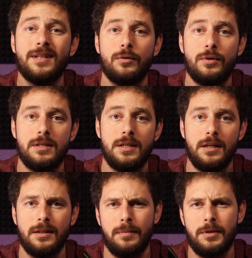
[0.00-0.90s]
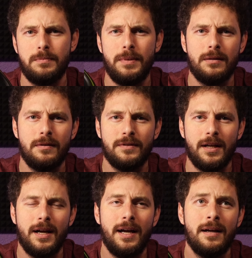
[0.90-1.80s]
второй серии. Там есть первая,
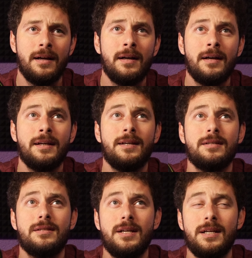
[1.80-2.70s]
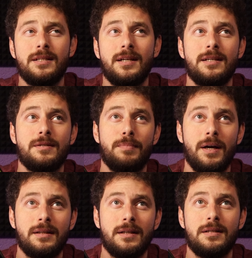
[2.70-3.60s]
вторая есть третья, есть
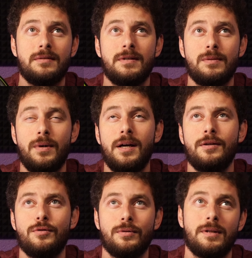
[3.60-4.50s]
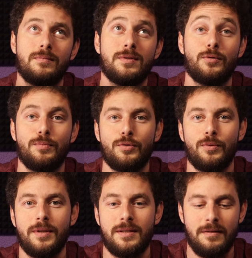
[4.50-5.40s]
пятая, есть восьмая, еще там за
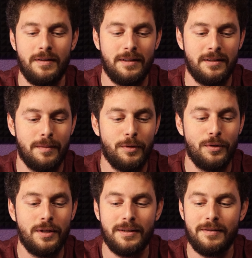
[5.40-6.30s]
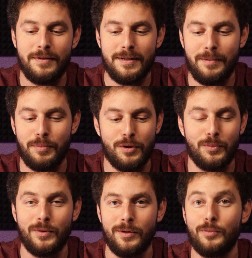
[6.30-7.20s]
рубежом есть девятая, нам ее не довезли
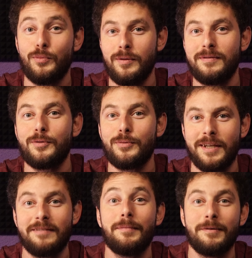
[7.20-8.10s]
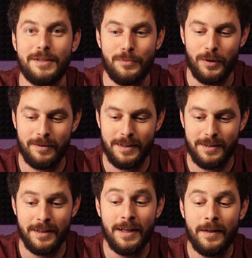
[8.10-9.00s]
почему-то, ну, мол, вы русский, вам и восьмой хватит.